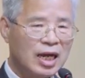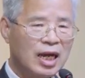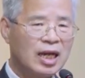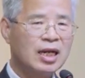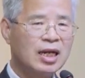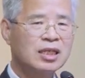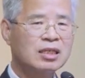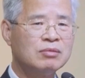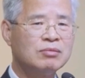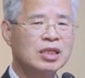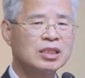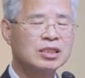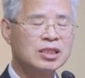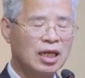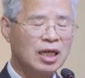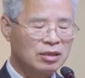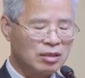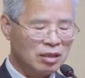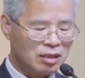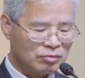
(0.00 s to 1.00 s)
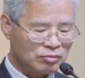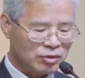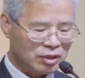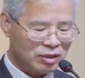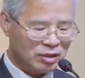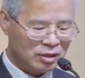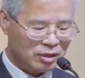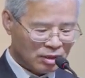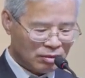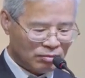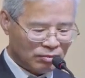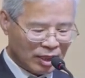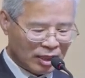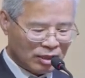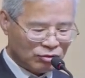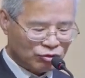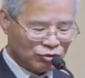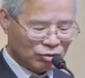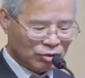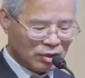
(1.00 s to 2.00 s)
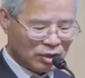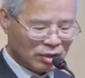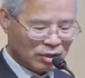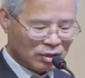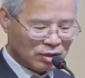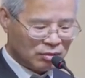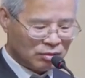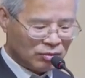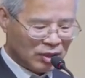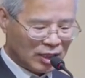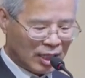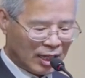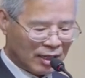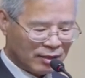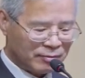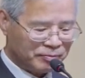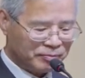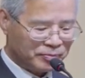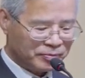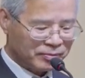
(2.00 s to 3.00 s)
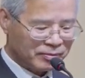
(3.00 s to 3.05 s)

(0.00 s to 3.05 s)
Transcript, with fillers: 하나님의 자녀임을 말해주고 있는 것입니다.